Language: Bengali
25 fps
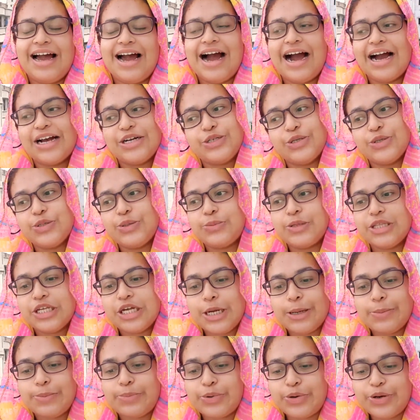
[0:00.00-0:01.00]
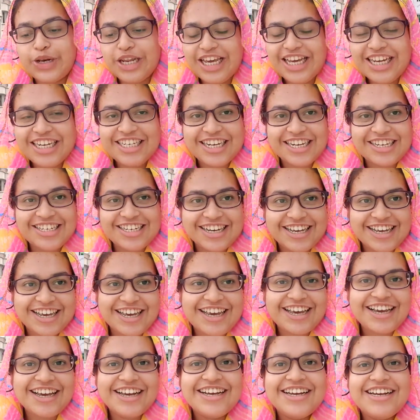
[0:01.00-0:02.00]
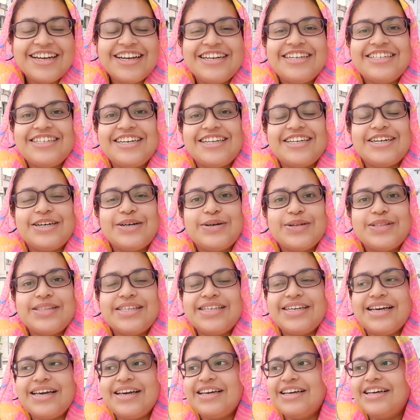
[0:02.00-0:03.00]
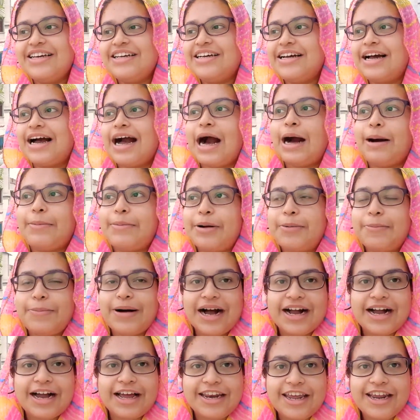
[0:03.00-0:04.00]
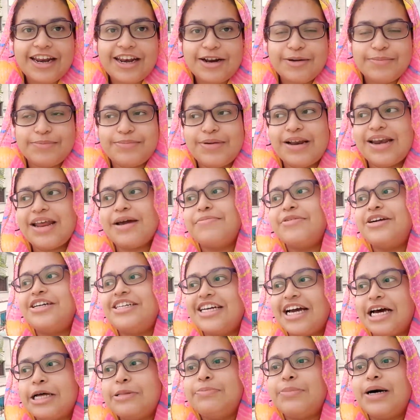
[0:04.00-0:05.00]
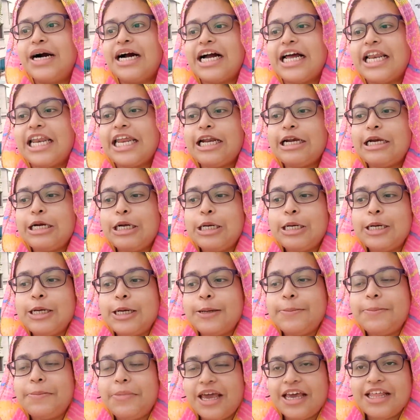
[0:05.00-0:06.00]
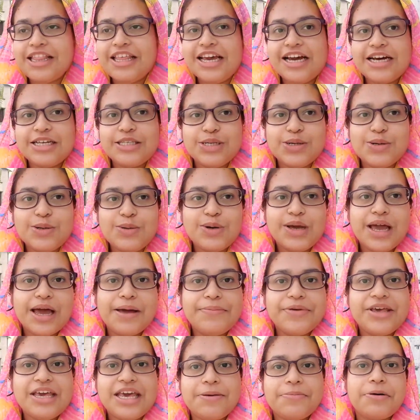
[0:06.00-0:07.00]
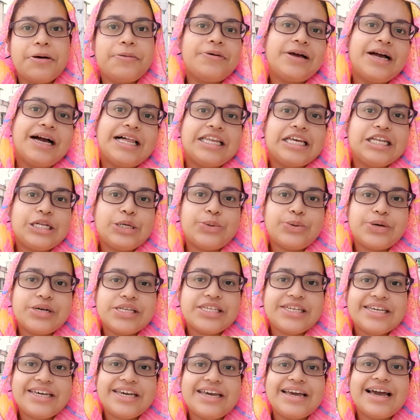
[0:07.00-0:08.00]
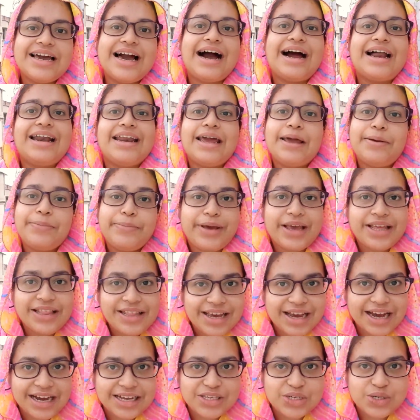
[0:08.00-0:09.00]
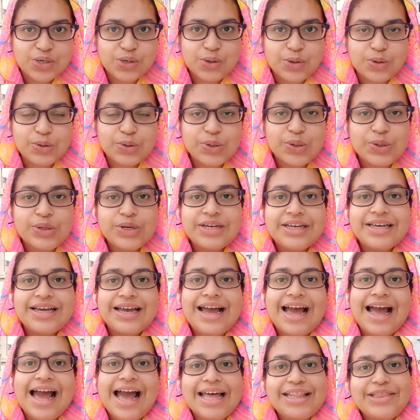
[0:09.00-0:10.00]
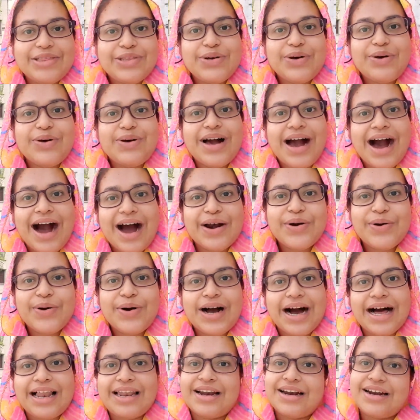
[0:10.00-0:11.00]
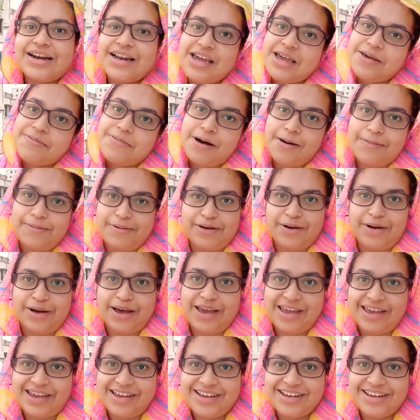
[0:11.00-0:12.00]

আসো তোমাদেরকে বলি সেটা কি সেটা হচ্ছে আমার বাগানের মানে আমার ছাদ বাগানের মেহেদি গাছগুলোকে আমি কিভাবে কালেক্ট করেছি আর এই মেহেদি গাছগুলো এত গাঢ় কালার কিভাবে হয়